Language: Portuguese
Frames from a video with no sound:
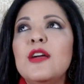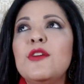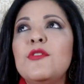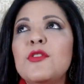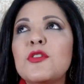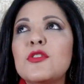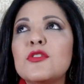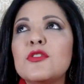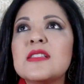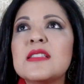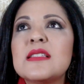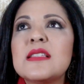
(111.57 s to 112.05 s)
Eu
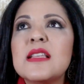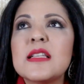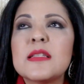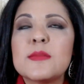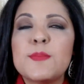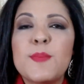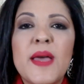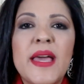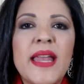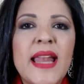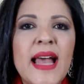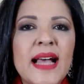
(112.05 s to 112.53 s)
fico
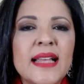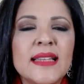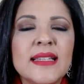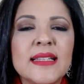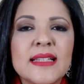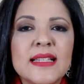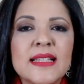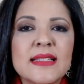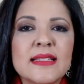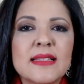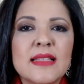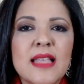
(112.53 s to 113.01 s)

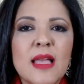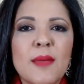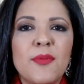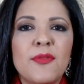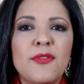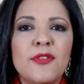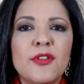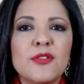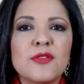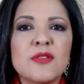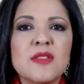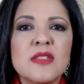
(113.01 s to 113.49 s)
desesperada nesse
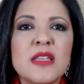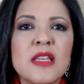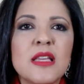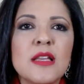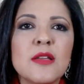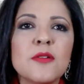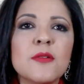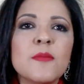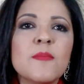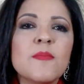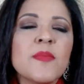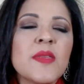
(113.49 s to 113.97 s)
tempo
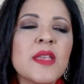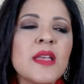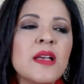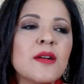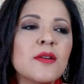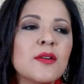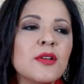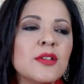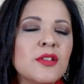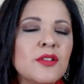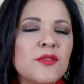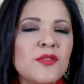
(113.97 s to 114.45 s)
friozinho,
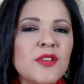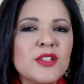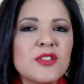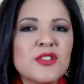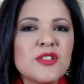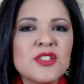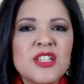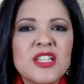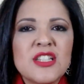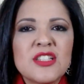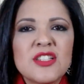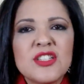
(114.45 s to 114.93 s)
quando eu
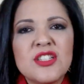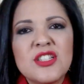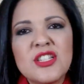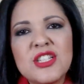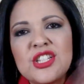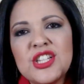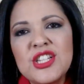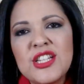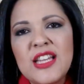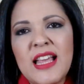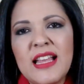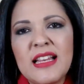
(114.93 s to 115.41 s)
vejo gente de
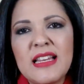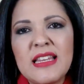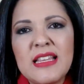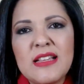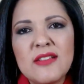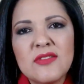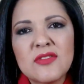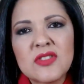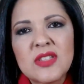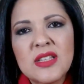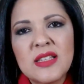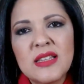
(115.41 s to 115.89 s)

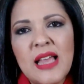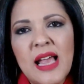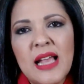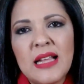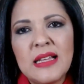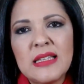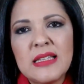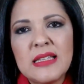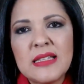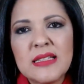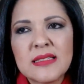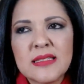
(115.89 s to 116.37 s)
chinelinho,
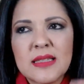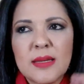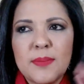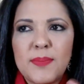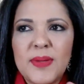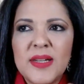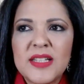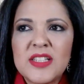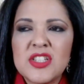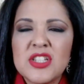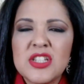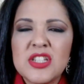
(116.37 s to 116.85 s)
sandalinha,
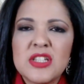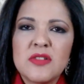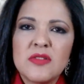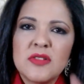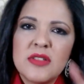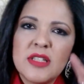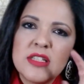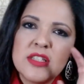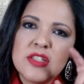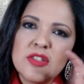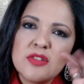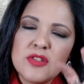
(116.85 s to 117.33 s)

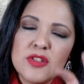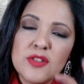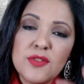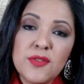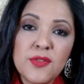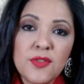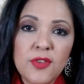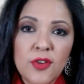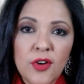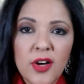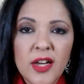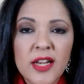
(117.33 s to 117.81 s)
sapatinho, dedinho de
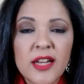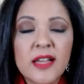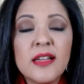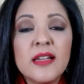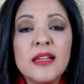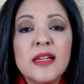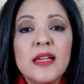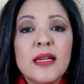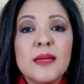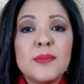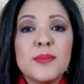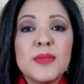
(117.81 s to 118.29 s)
fora.
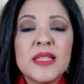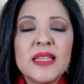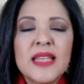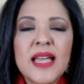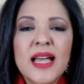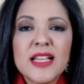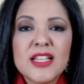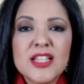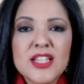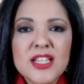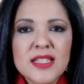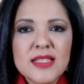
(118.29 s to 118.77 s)
Me
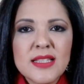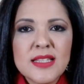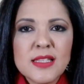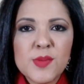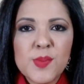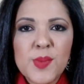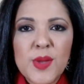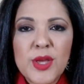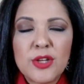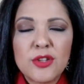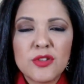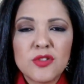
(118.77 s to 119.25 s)
dá
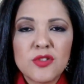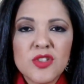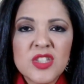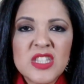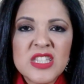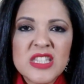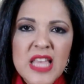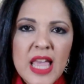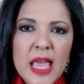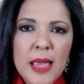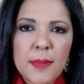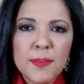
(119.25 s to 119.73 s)
desespero. Eu tô
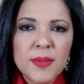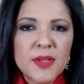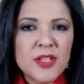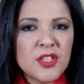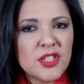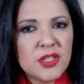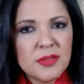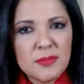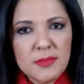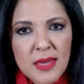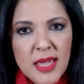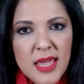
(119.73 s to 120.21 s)
sempre
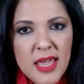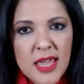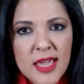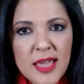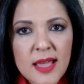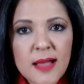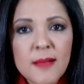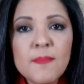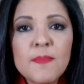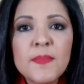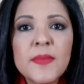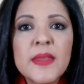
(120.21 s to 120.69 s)
de
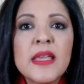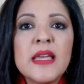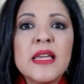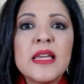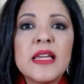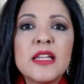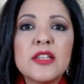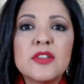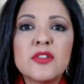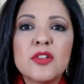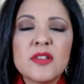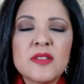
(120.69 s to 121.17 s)
meia
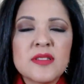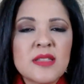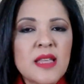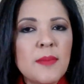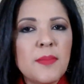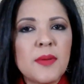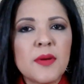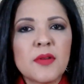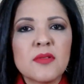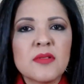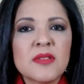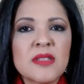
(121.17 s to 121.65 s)
e tô
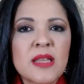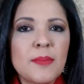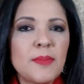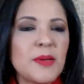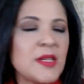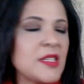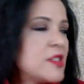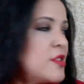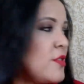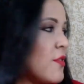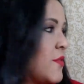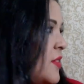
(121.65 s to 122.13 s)
sempre com o
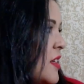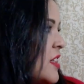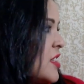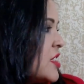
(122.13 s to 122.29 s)
sapatinho